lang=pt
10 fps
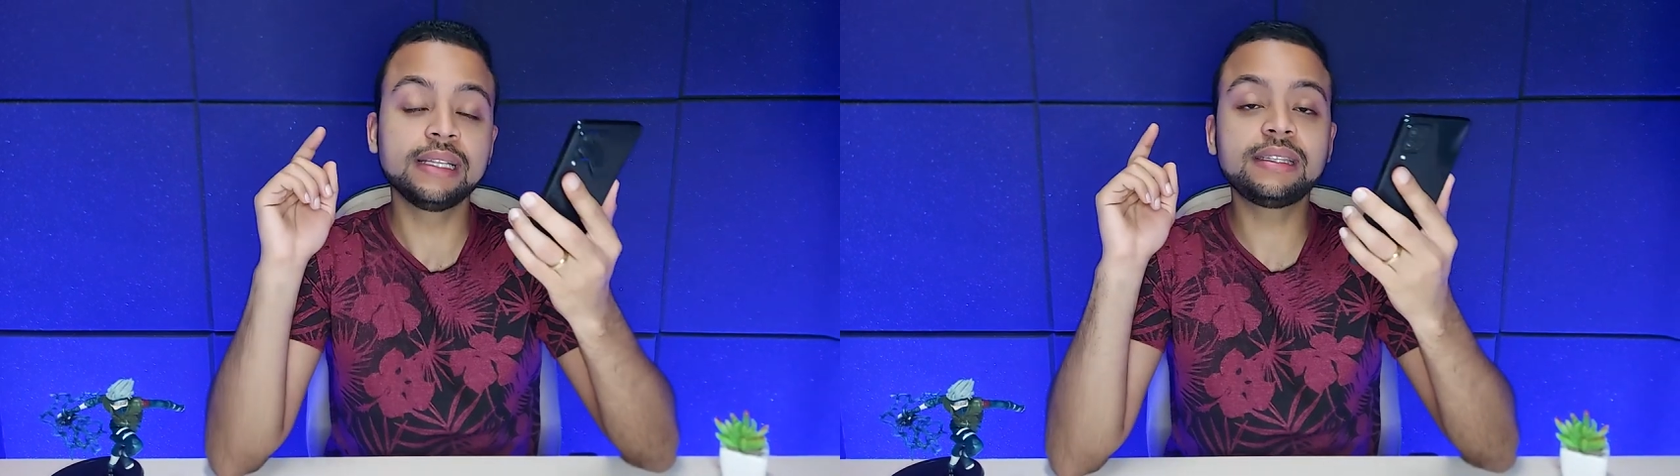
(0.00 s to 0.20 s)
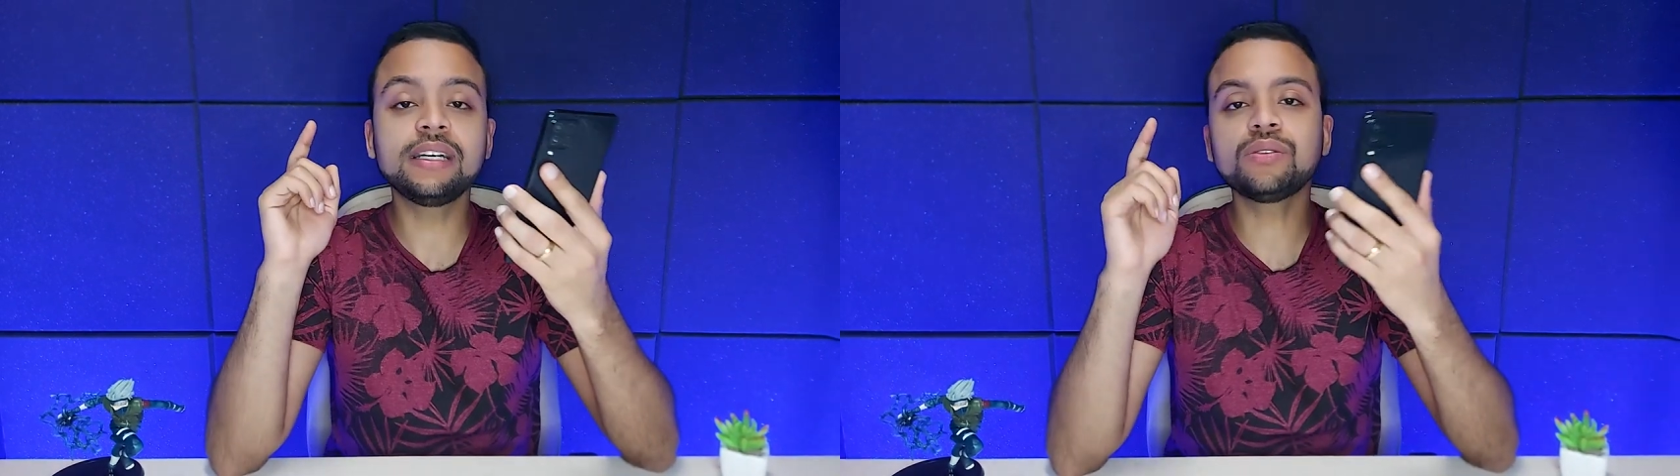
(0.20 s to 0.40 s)

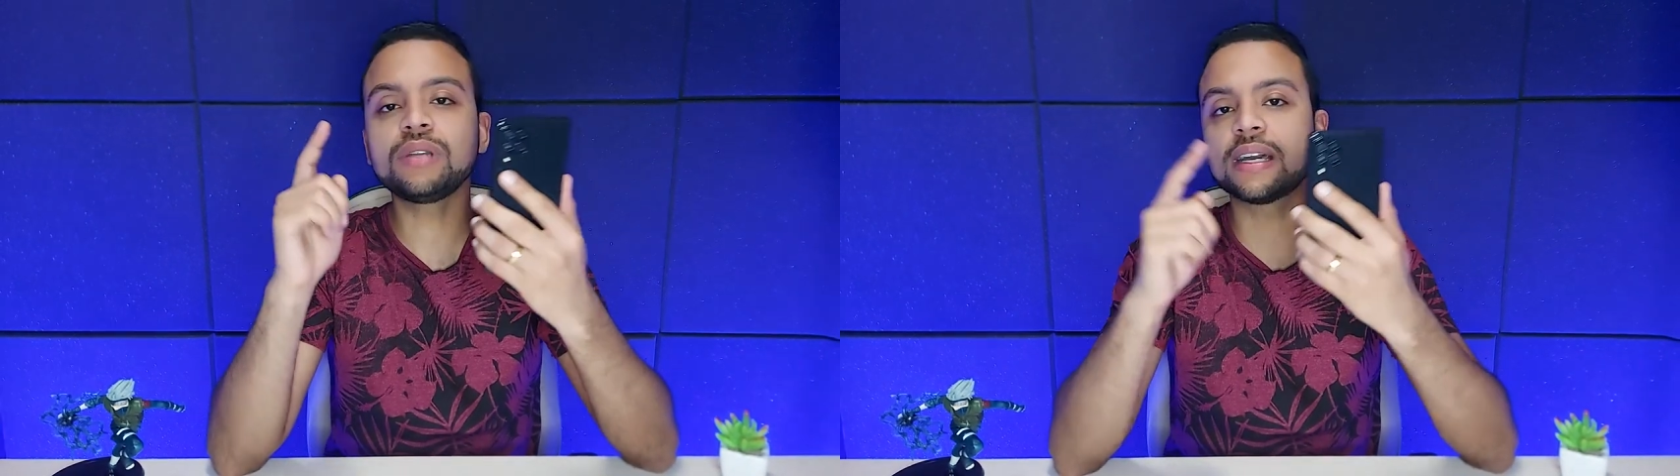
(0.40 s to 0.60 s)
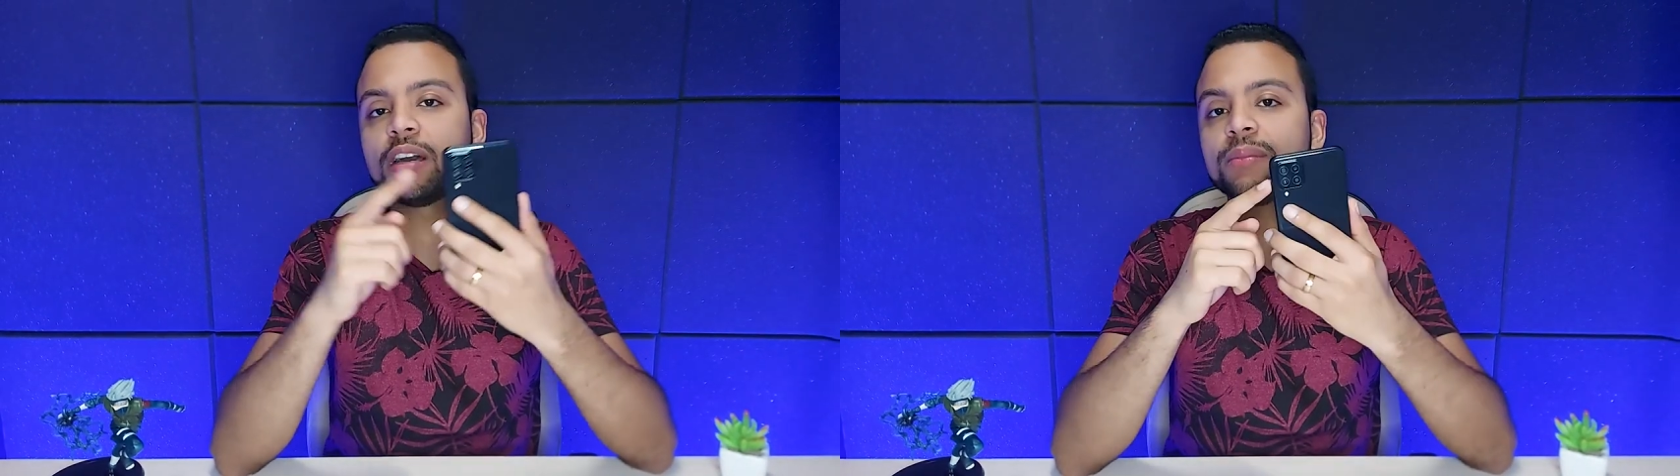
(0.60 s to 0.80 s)
tanto
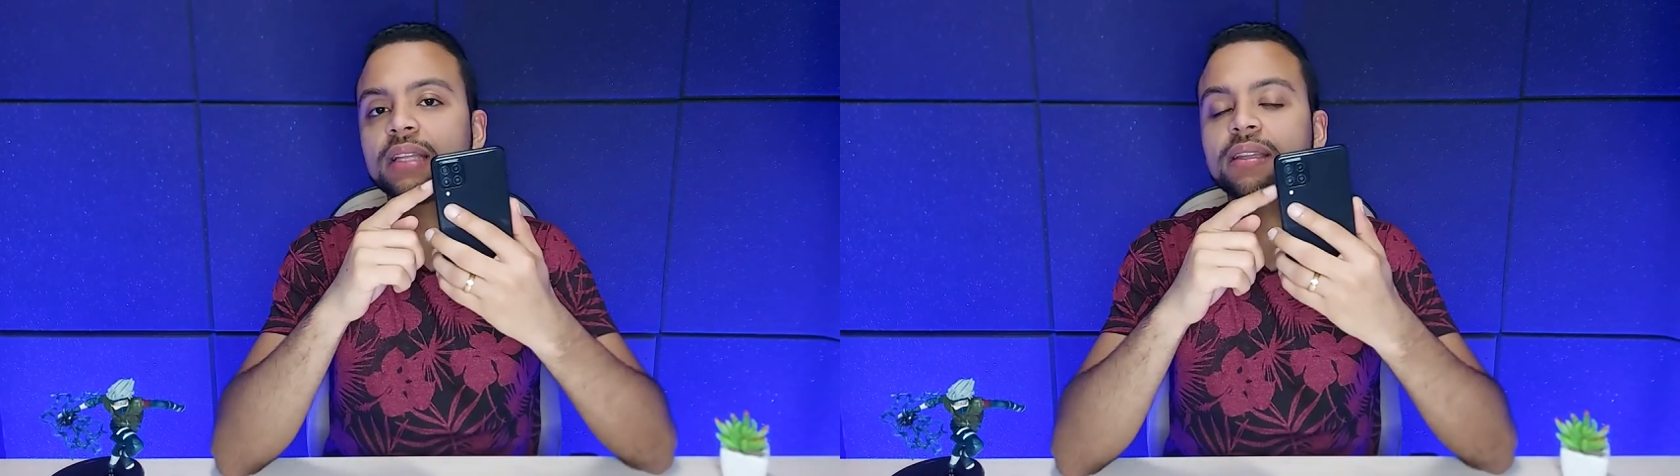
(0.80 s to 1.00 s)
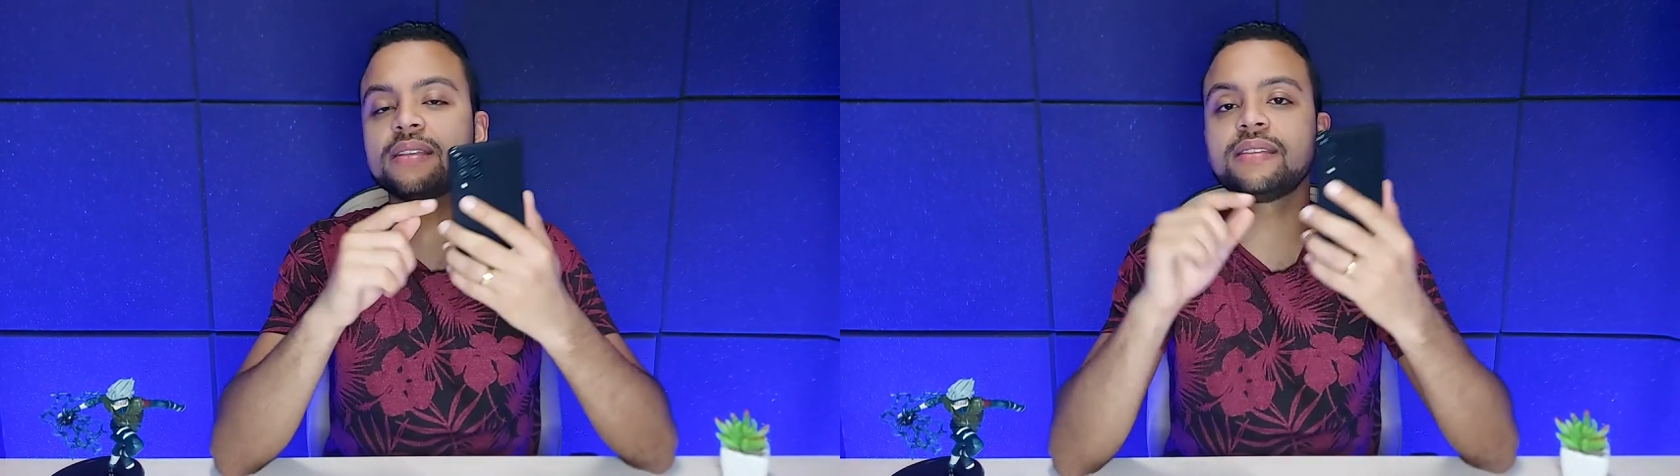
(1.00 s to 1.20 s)
na câmera
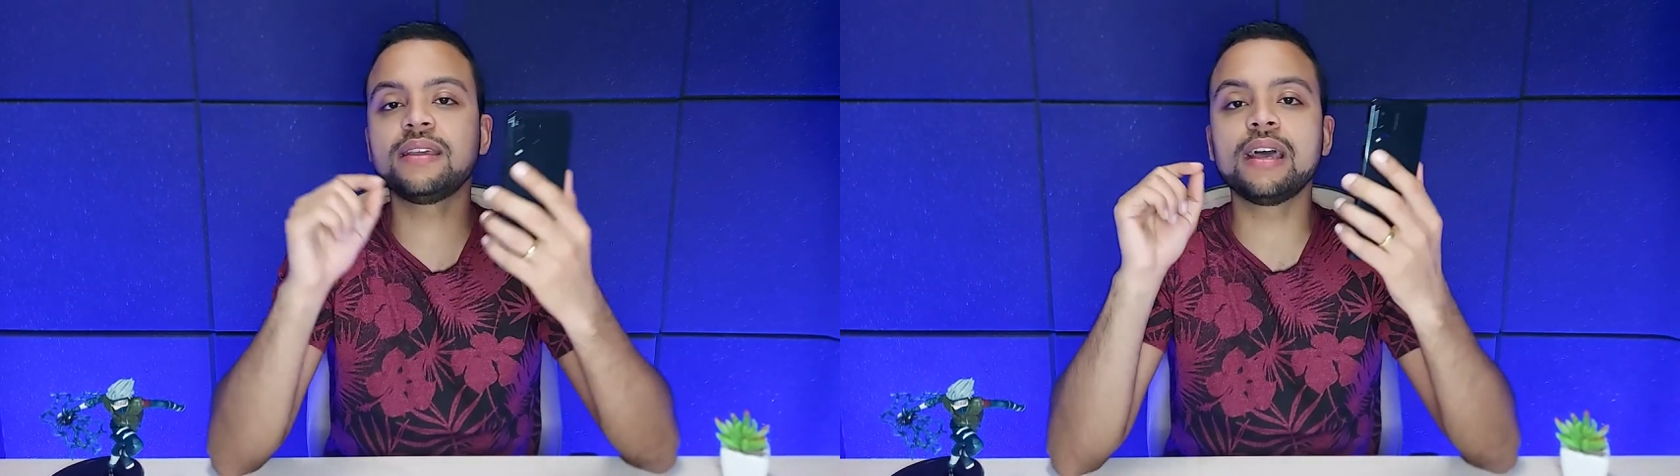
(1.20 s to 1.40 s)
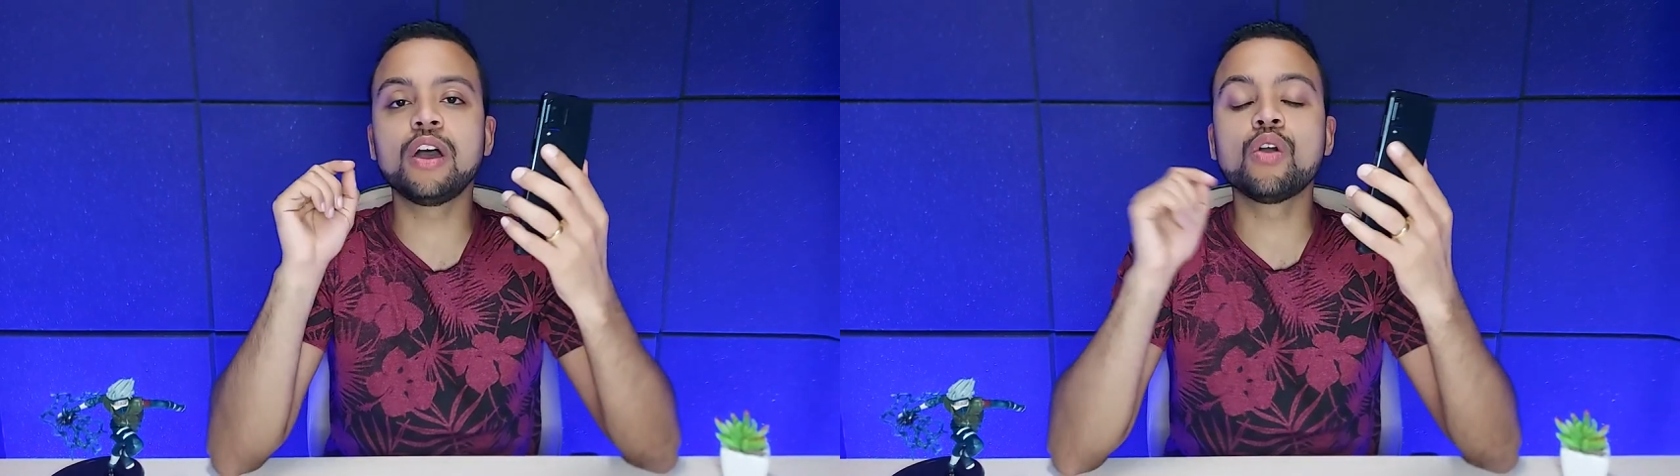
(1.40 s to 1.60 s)

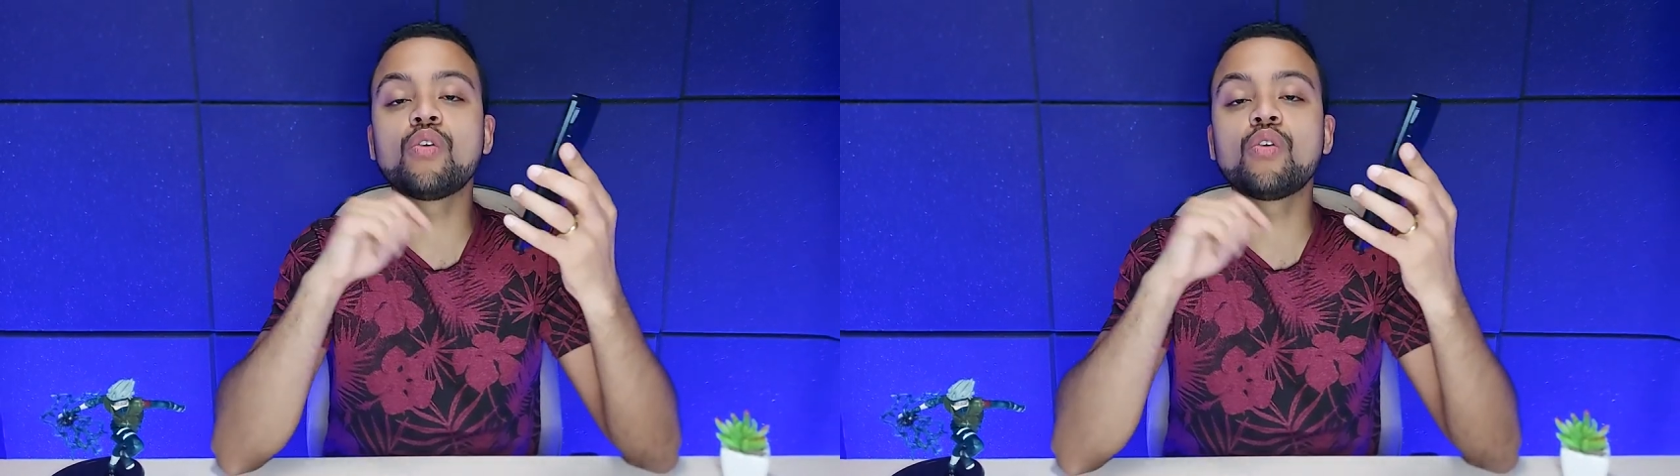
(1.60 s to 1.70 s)
traseira